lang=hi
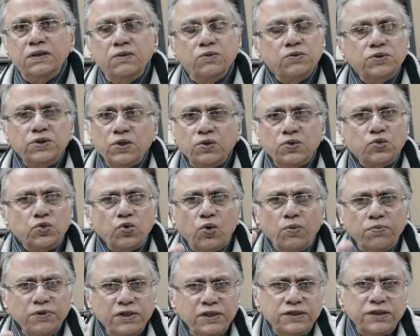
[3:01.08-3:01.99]
उसने को
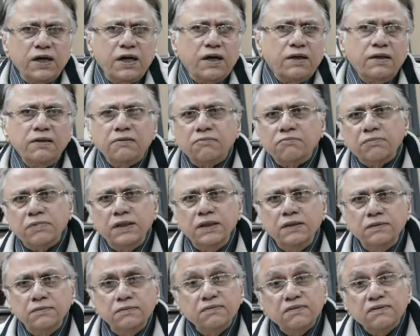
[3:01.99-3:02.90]
तो नहीं चिलानी
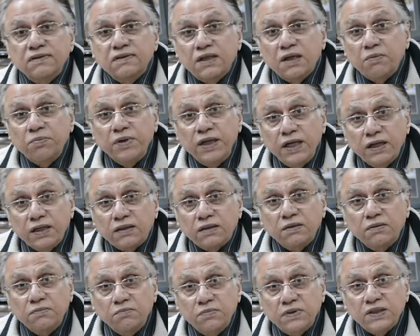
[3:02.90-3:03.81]
होती तबीयत
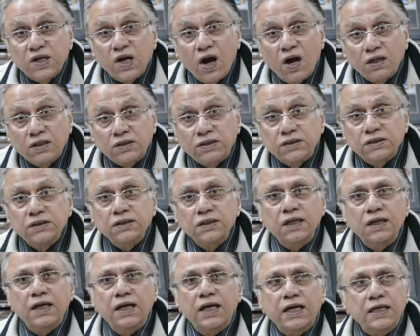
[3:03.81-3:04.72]
मिजाज
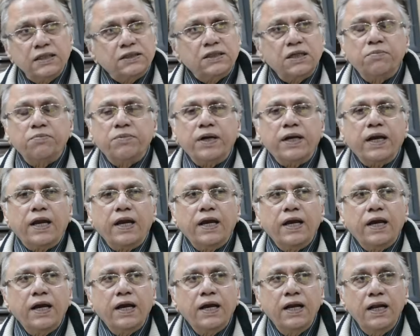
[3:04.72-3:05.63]
ऐसा बन गया
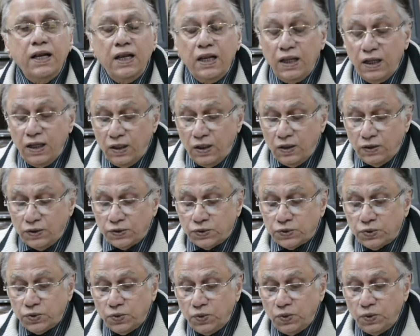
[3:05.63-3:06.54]
है
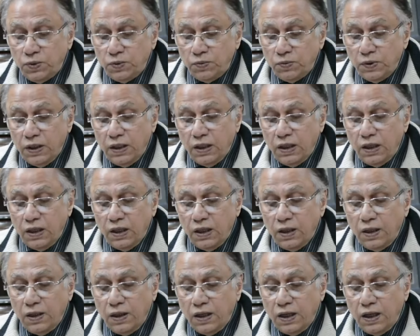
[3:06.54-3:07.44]
सो so,
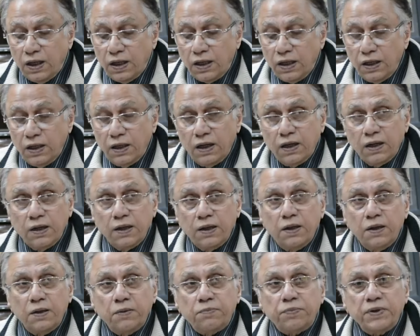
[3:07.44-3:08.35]

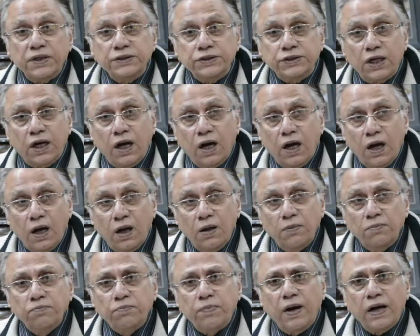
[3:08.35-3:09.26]
अगर
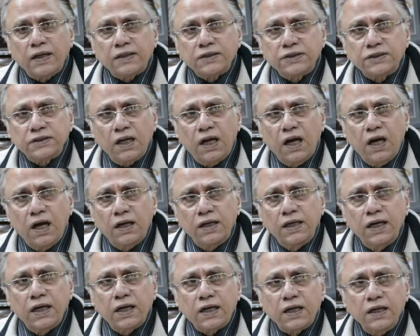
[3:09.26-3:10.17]
पंजाब पाकिस्तान
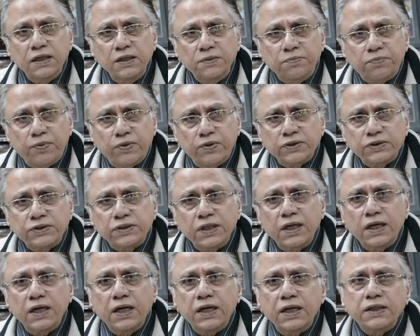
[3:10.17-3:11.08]
ने कहीं
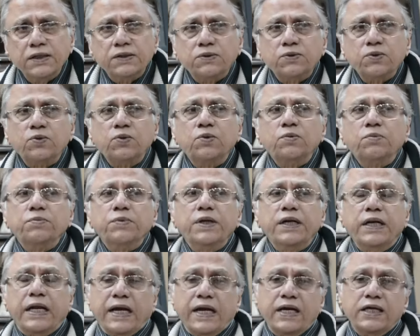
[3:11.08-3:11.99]
पहुंचना है तो
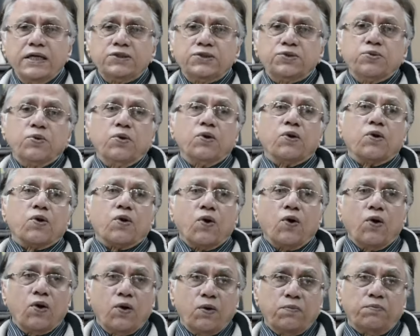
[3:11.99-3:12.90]
मिन हैसुल
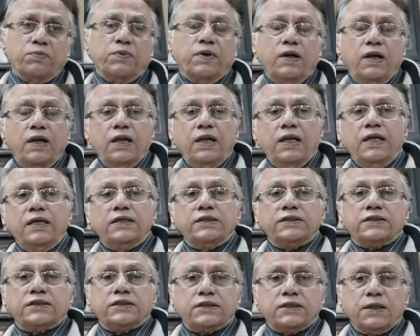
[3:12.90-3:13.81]
कौम
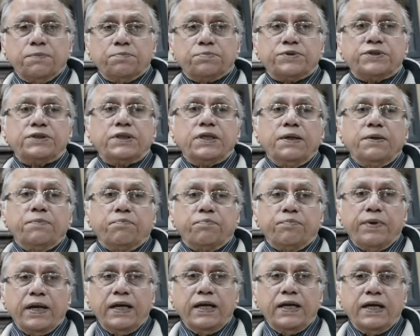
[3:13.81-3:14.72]
सबसे
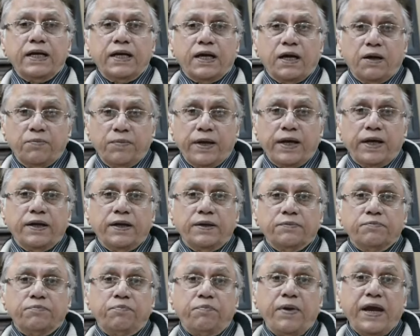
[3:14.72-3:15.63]
पहले हमें
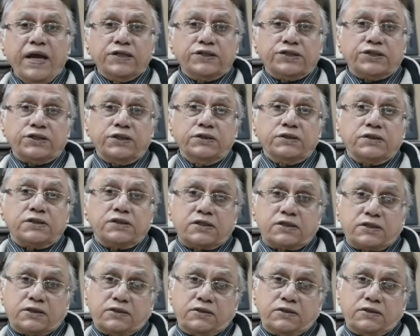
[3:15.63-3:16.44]
पेशेंस